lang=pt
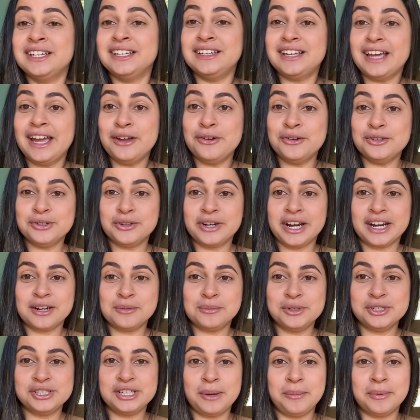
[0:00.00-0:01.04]
E aí hoje eu quero
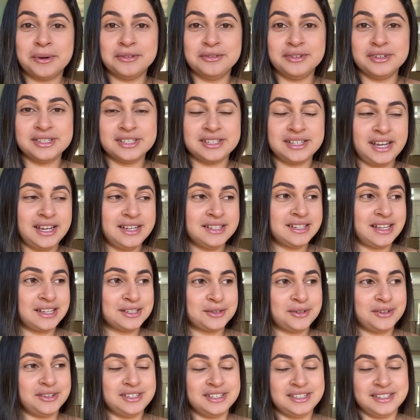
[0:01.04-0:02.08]
mostrar pra vocês as
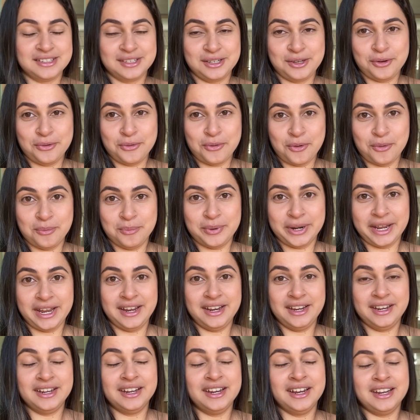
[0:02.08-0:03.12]
coisinhas que eu
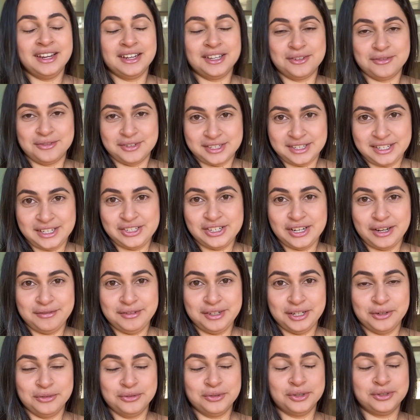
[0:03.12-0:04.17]
comprei, que vocês já
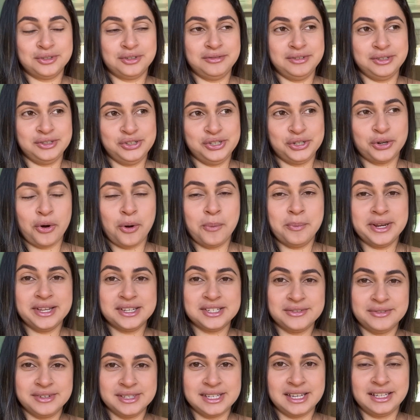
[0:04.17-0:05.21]
viram no outro vídeo de comprinha.
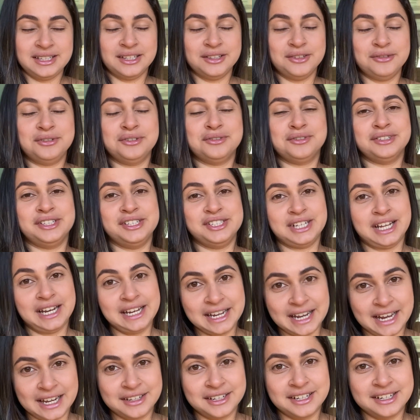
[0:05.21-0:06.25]
Se você ainda não viu, vou deixar
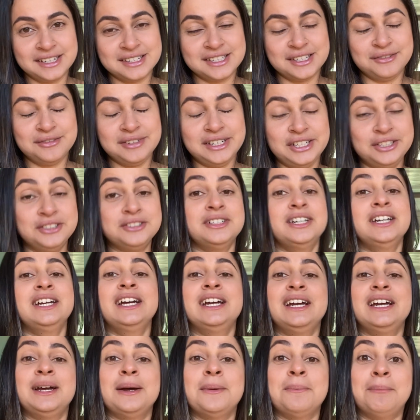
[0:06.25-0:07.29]
linkado aqui nesse vídeo.
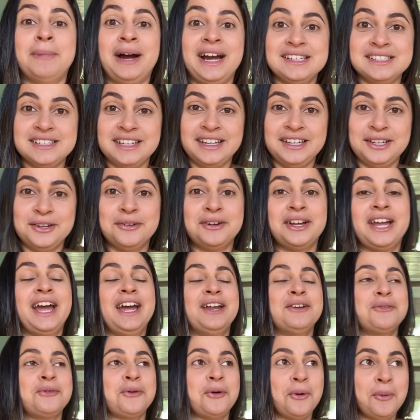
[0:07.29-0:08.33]
Mas aí eu
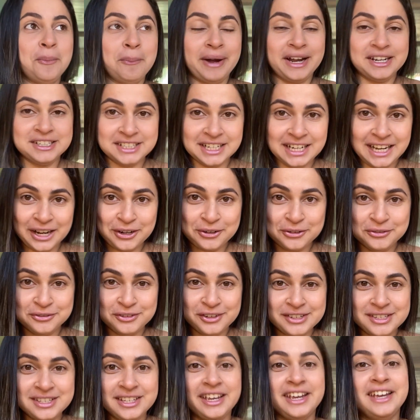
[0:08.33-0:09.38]
quero compartilhar com
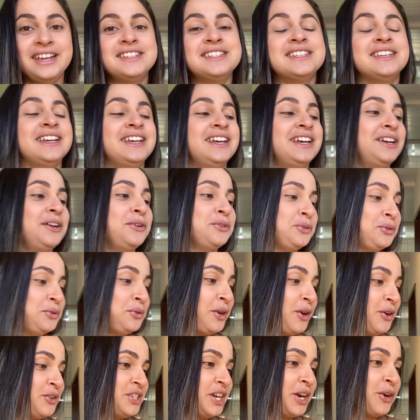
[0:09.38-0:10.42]
vocês tudo
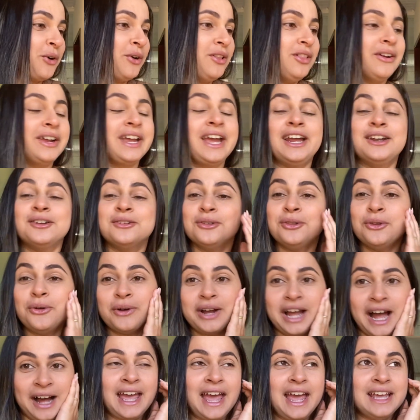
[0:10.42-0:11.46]
que eu já coloquei no
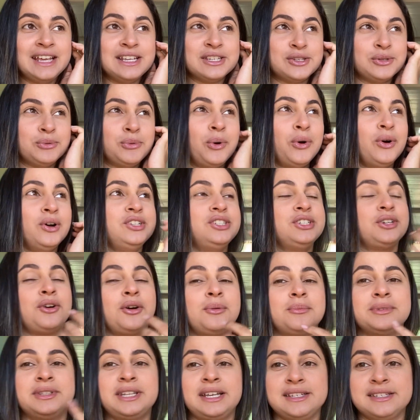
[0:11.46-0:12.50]
lugar. É isso, hoje,
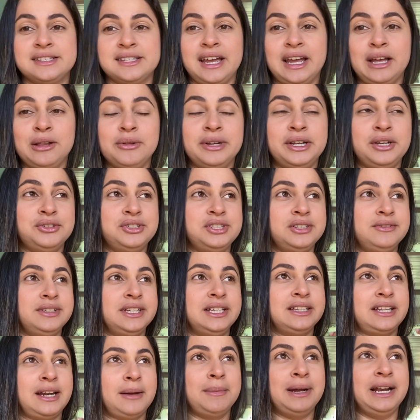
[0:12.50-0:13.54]
como tem célula e eu tive
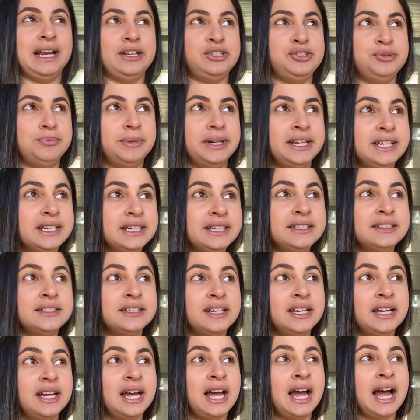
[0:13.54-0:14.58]
que trabalhar de manhã,
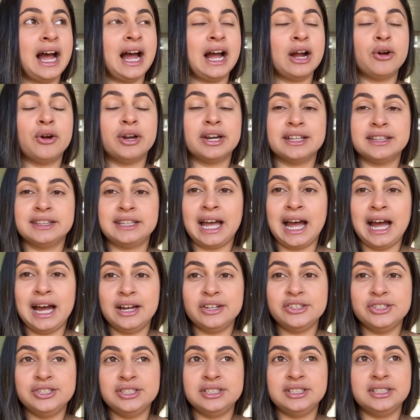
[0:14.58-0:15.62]
agora à
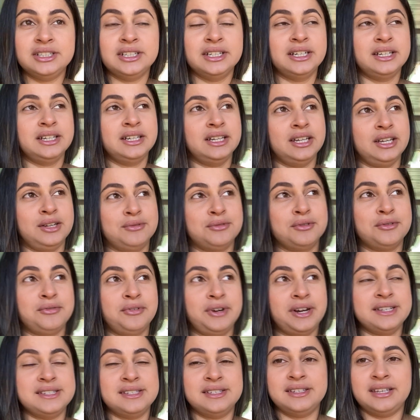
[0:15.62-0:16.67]
tarde eu vou
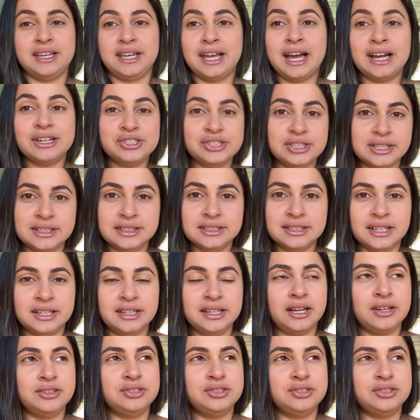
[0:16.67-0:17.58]
fazer a janta, né?